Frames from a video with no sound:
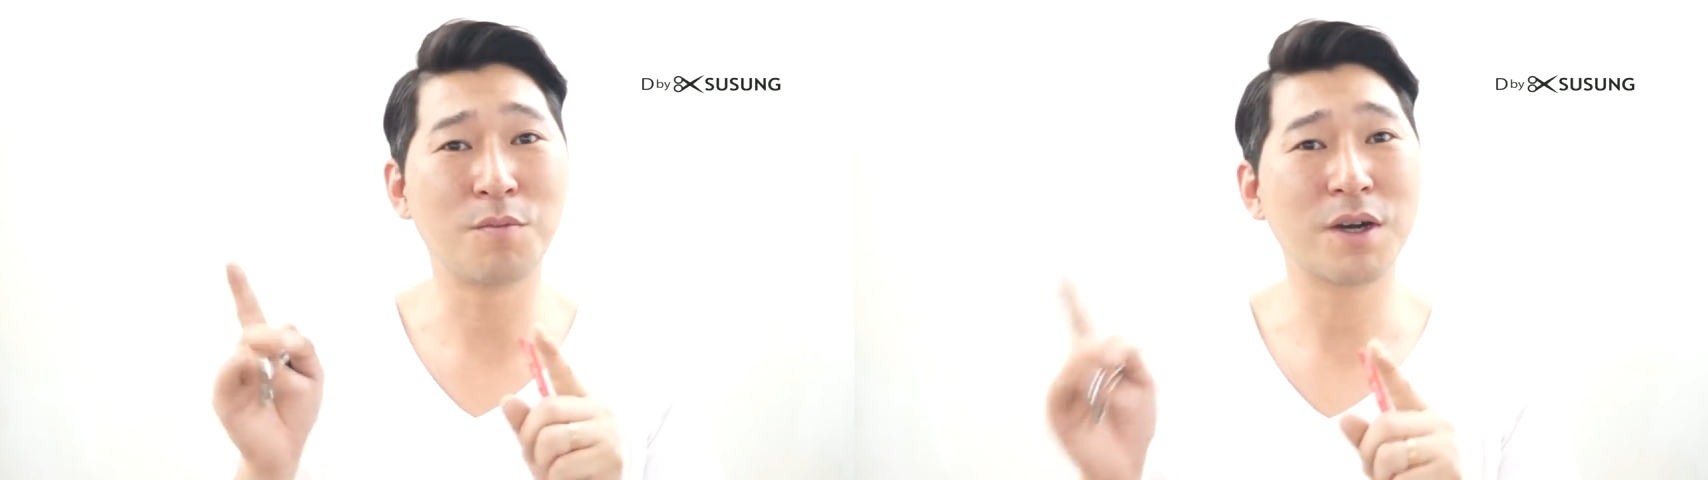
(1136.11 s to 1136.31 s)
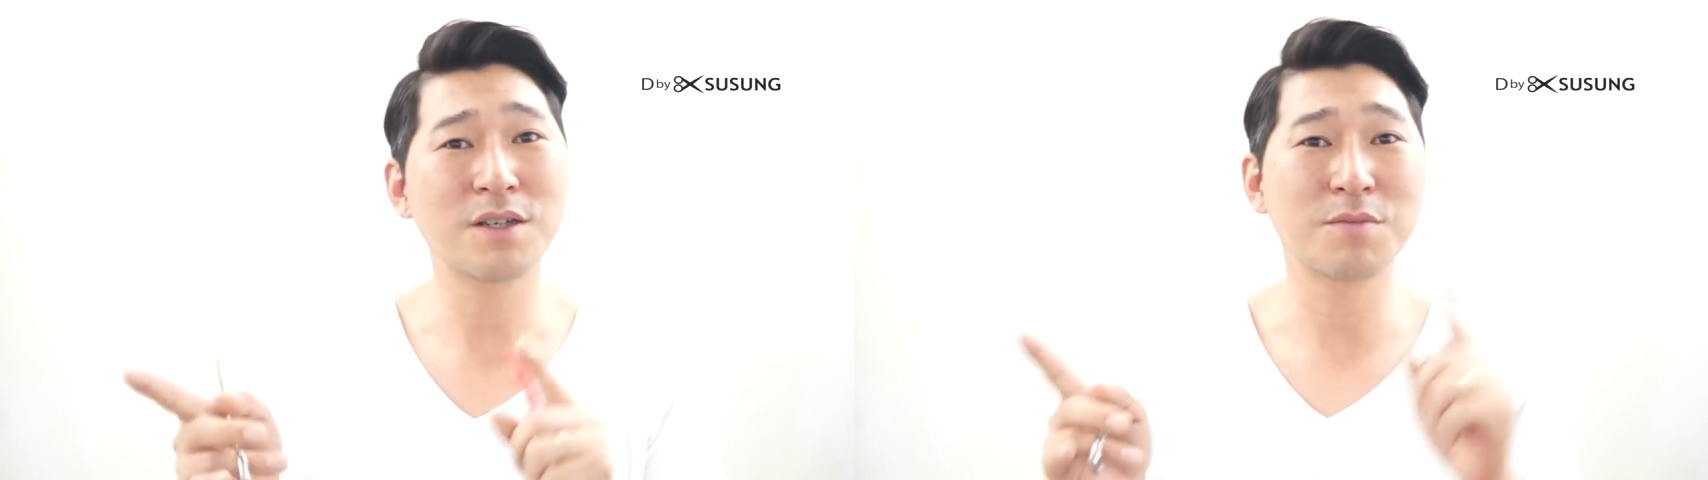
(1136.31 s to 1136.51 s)

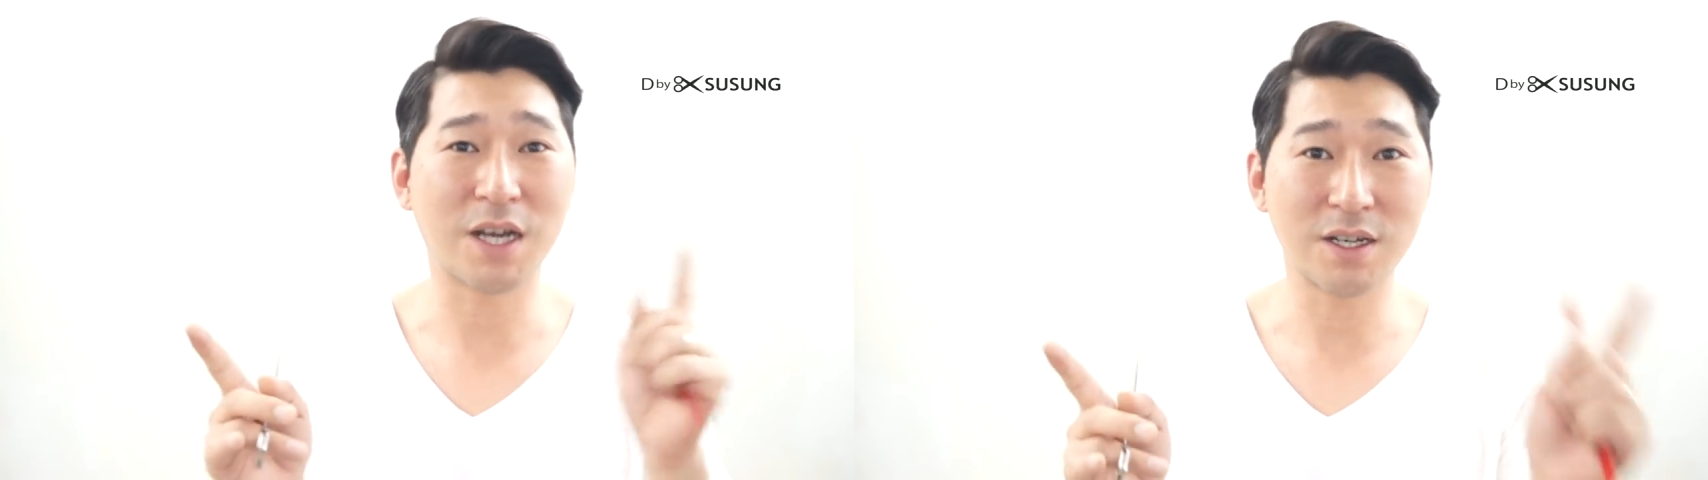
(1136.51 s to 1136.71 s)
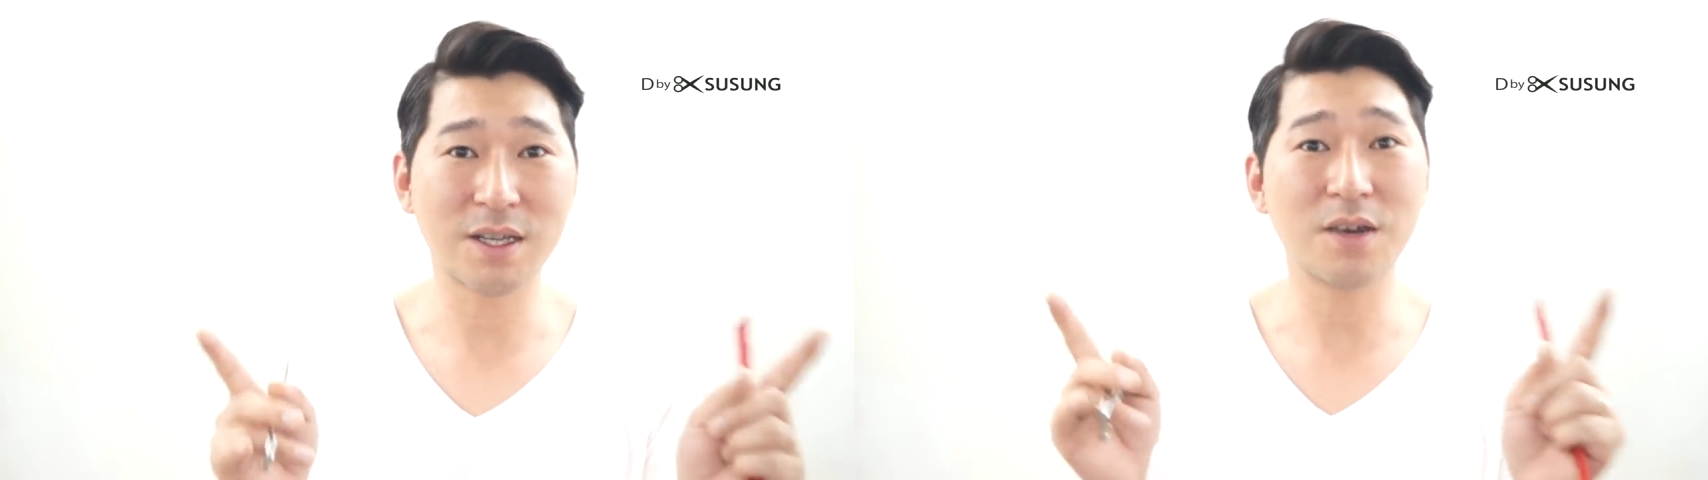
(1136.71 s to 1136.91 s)
얼만큼
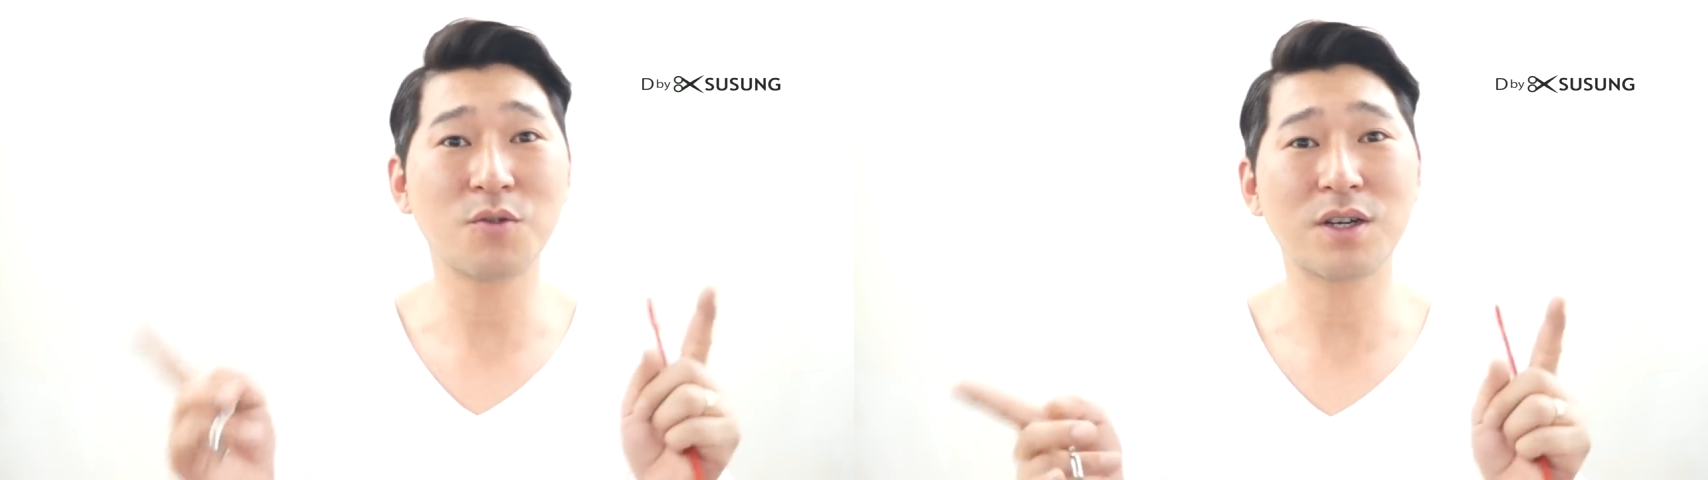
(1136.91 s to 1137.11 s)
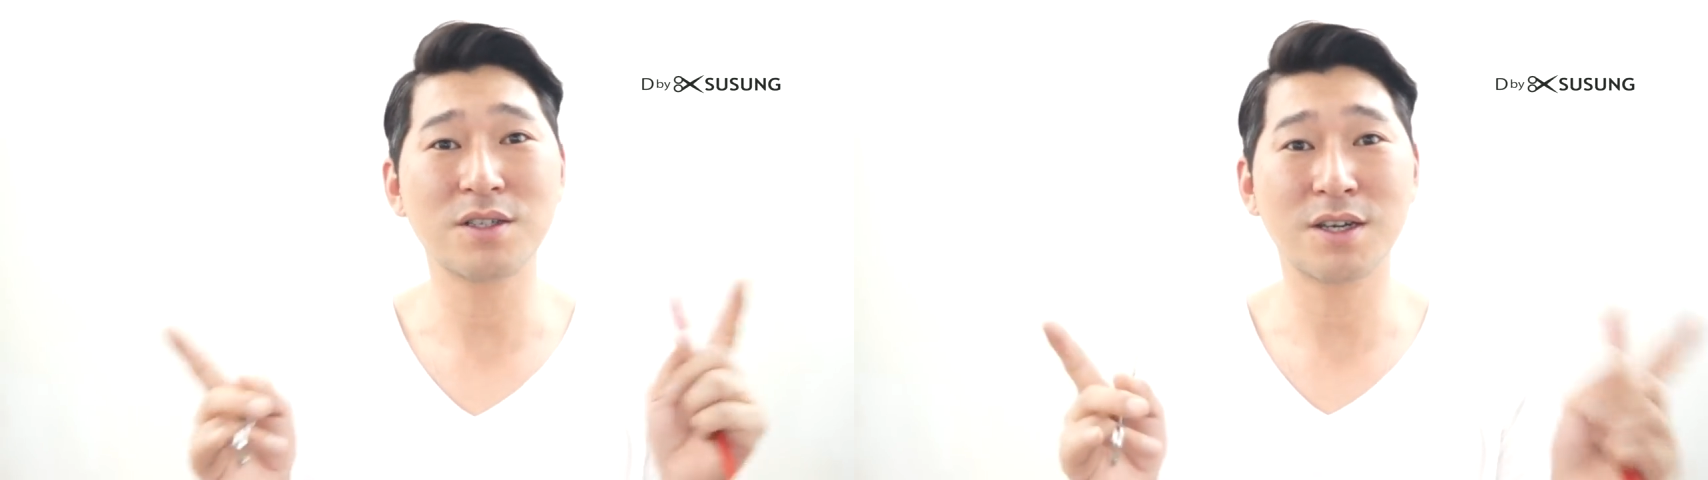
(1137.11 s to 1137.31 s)
잘
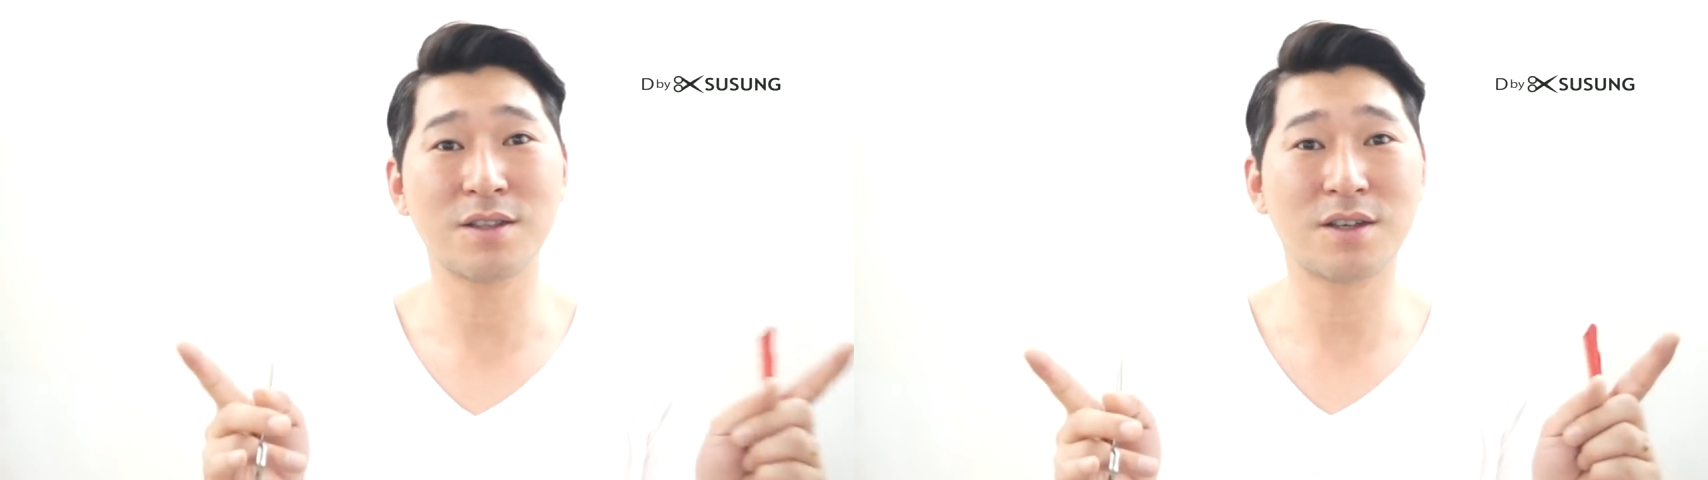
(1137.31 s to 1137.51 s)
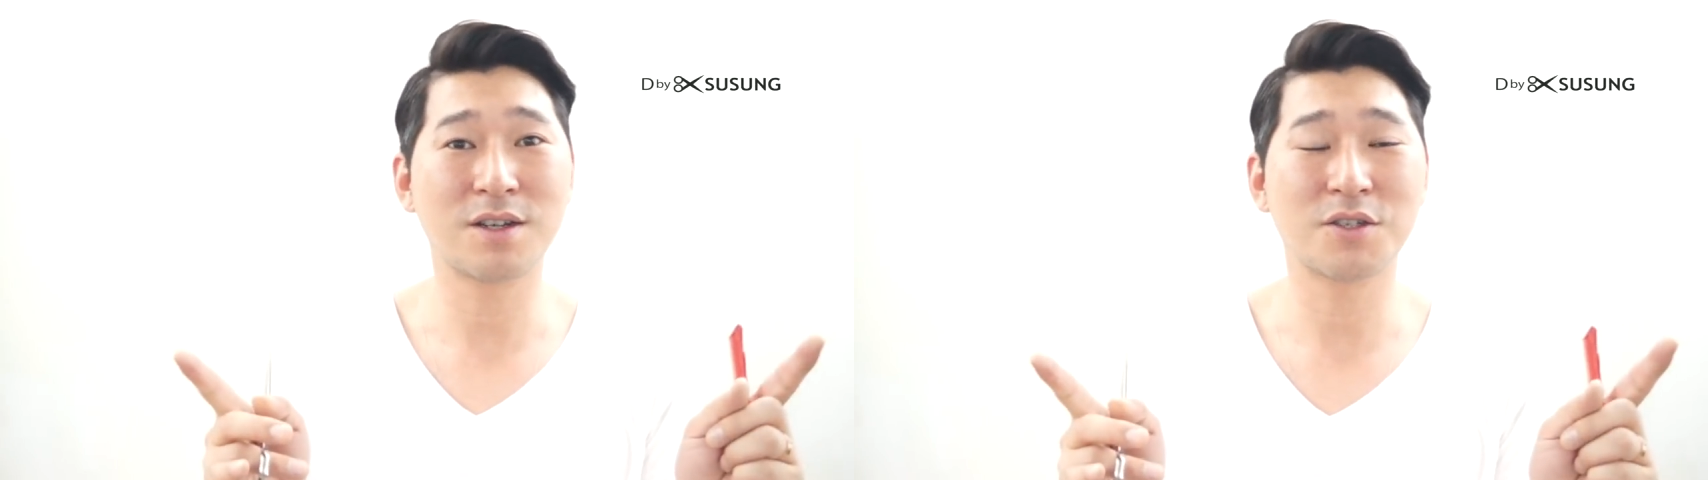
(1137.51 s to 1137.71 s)
사용하느냐에
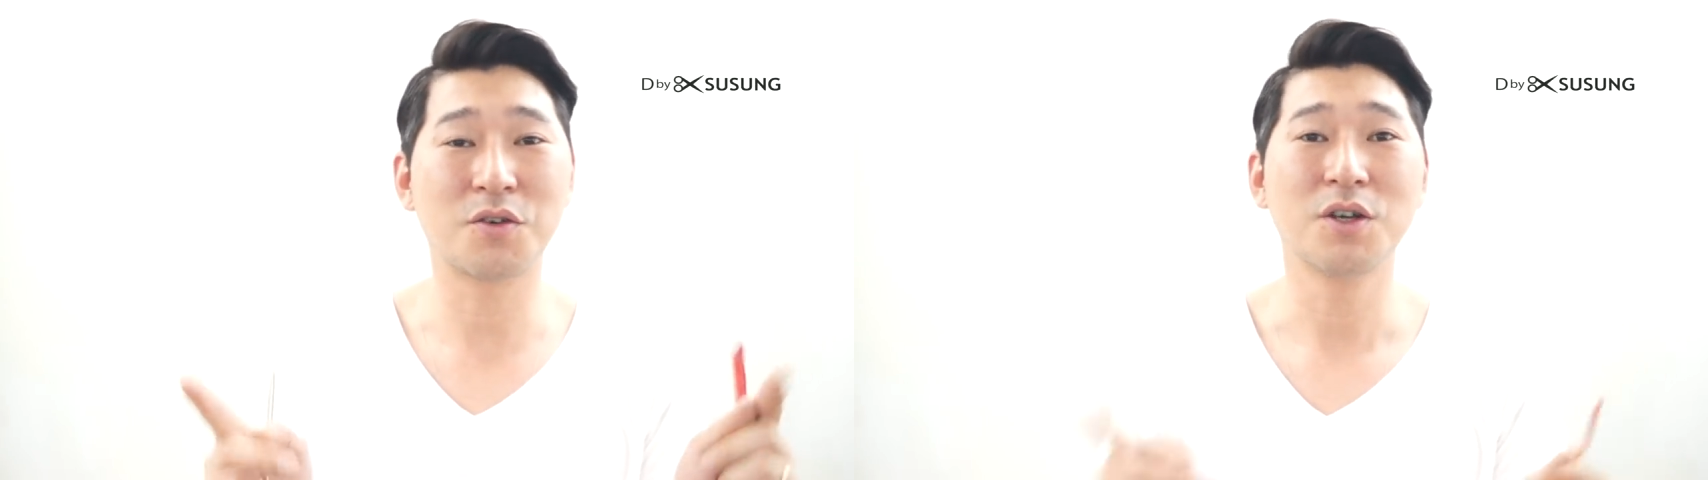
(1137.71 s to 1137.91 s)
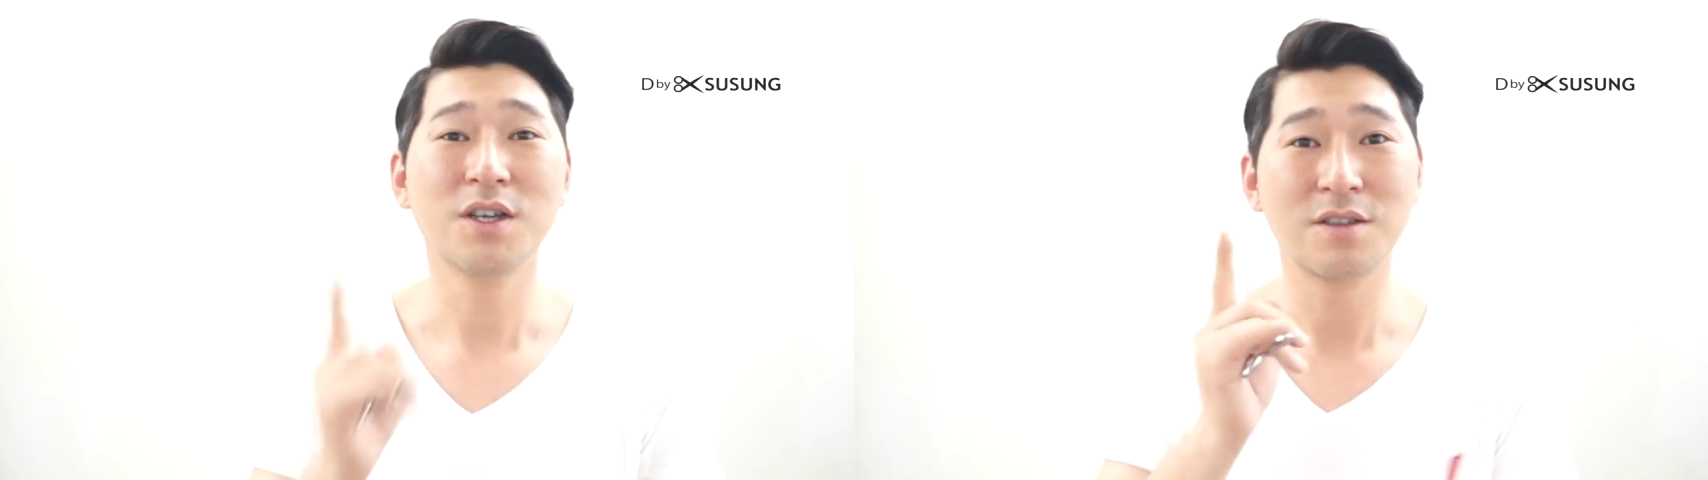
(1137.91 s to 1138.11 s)
따라서